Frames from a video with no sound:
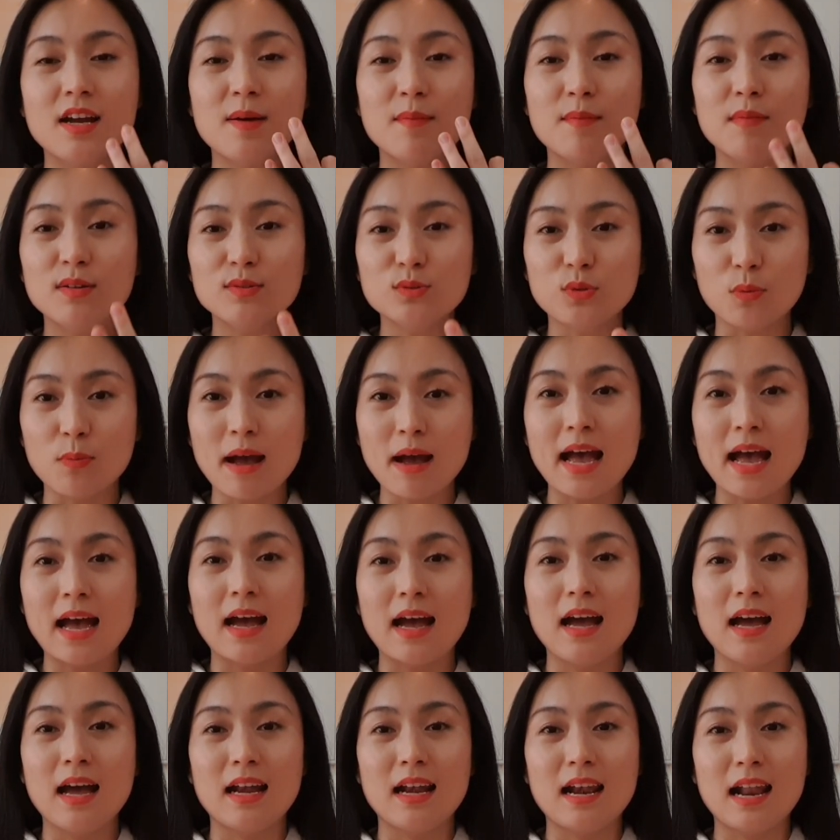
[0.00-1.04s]
Bước số ba
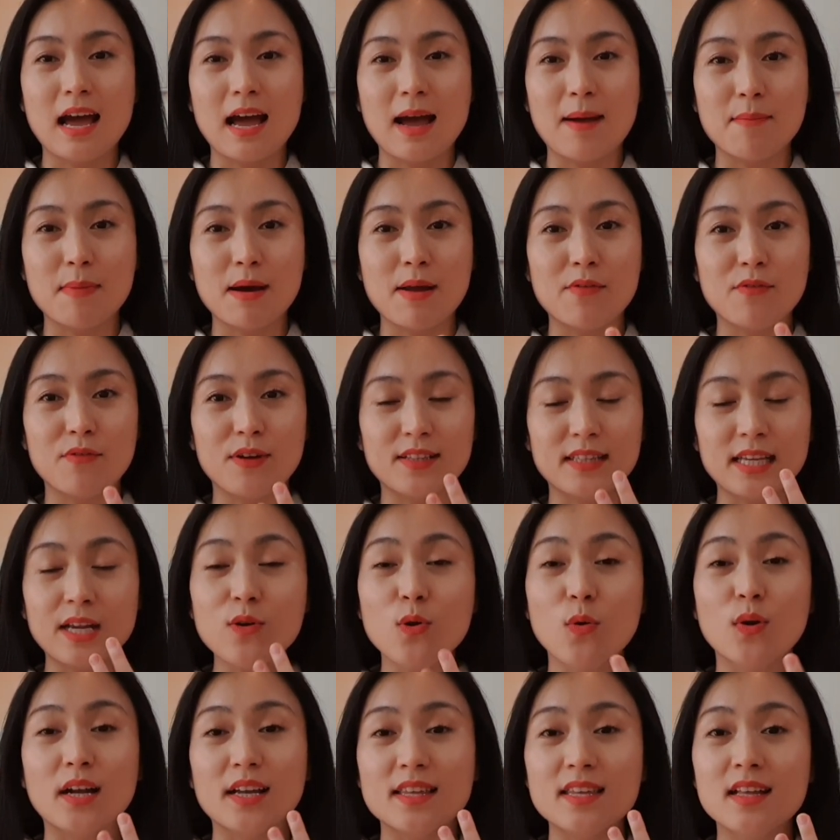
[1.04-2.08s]
là bạn phải thay
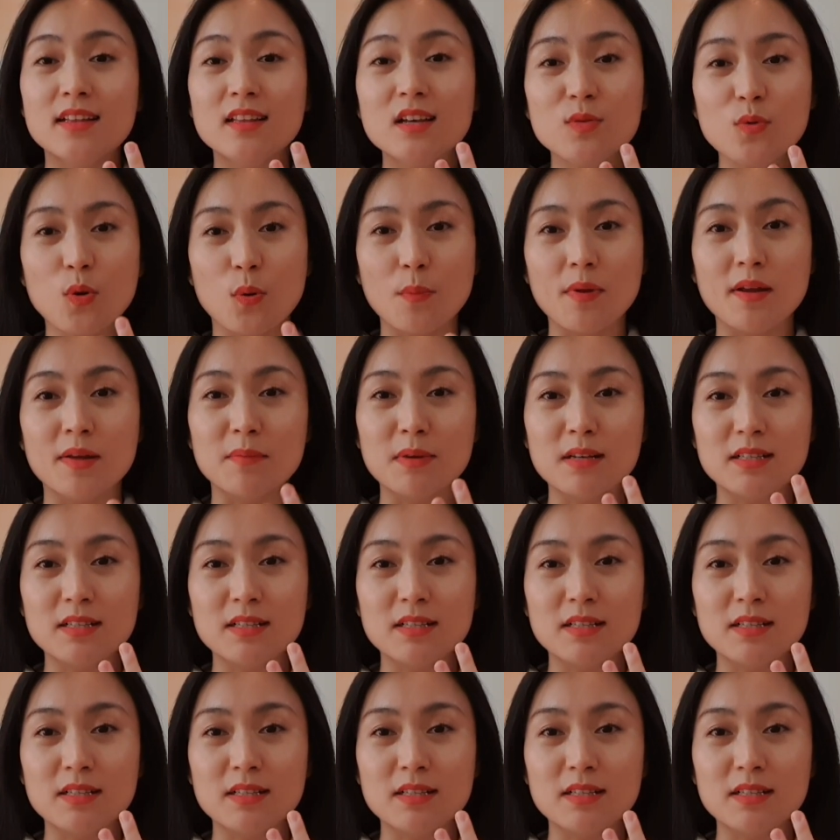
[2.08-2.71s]
đổi cái nhận thức của mình.